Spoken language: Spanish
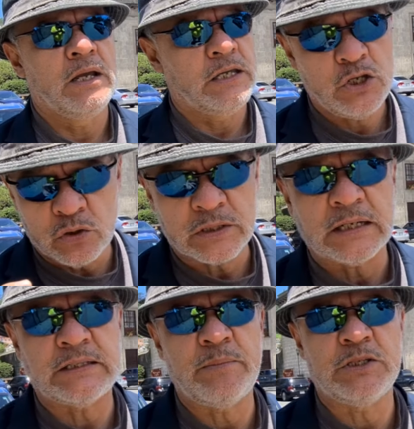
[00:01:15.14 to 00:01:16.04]
y
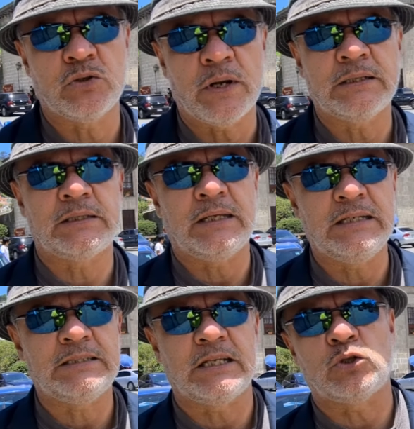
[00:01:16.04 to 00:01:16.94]
otras emisoras
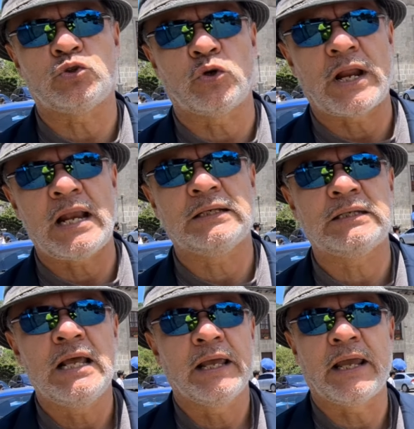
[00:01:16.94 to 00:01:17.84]
institucionales
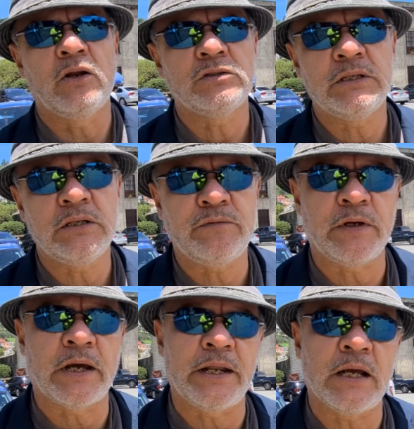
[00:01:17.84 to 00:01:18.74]
que no
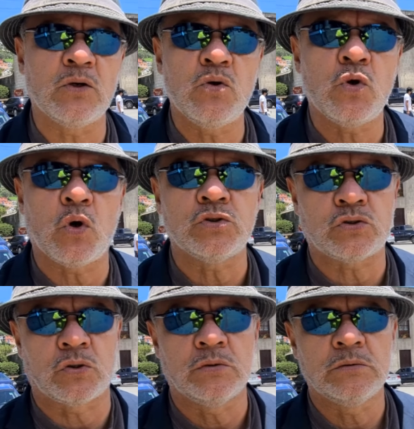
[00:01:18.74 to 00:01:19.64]
significarían un
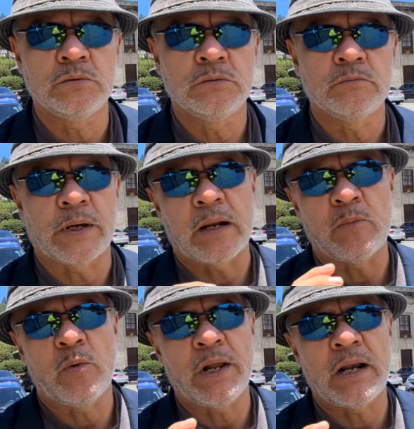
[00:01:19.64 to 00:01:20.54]
costo para
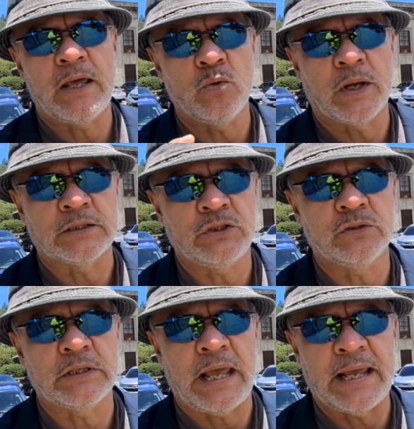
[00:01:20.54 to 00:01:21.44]
mover la
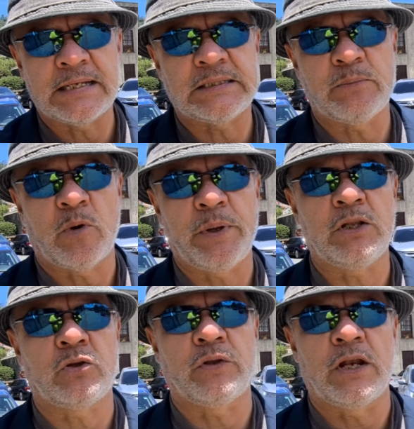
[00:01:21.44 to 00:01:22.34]
educación en este
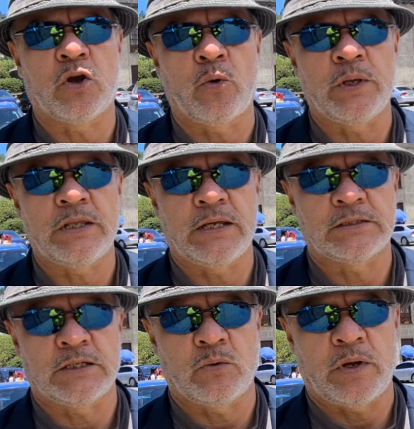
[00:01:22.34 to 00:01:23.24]
momento del
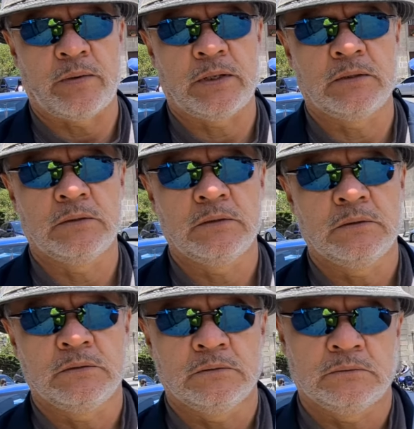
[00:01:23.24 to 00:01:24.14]
COVID-19.
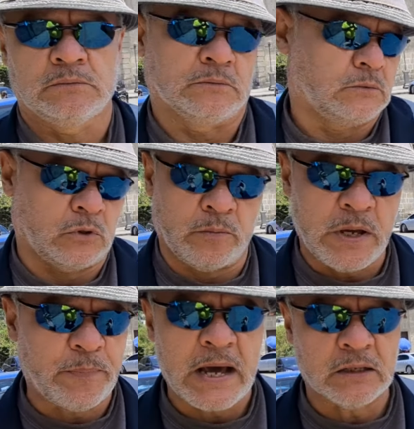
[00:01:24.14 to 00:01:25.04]
No me
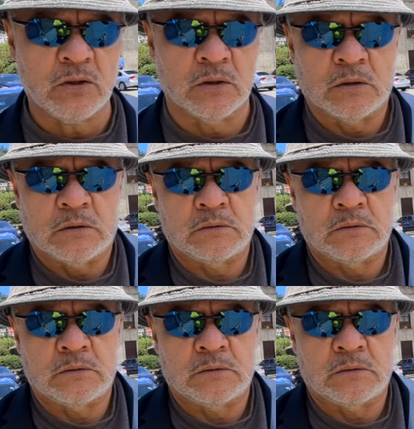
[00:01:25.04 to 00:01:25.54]
aparto